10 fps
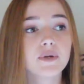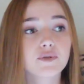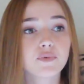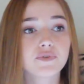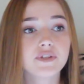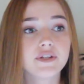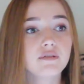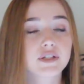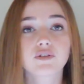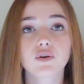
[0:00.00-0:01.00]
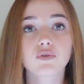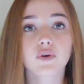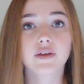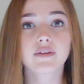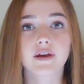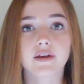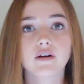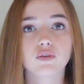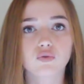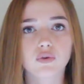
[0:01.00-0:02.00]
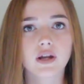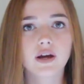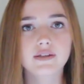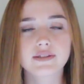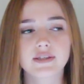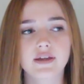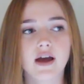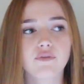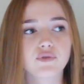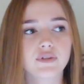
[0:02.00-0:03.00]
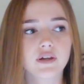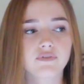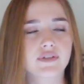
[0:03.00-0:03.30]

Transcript: mais je me dis qui tente rien n'a rien donc là c'est à venir,